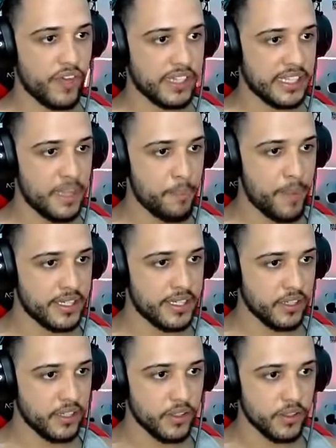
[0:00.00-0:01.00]
eu vou ficar atrás da pedra
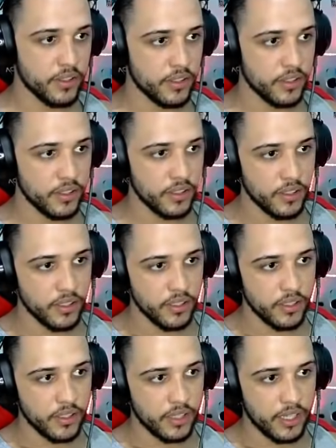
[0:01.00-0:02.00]
aqui, ó.
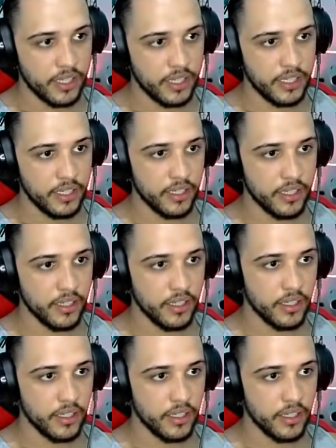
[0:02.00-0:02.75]
Cadê ele?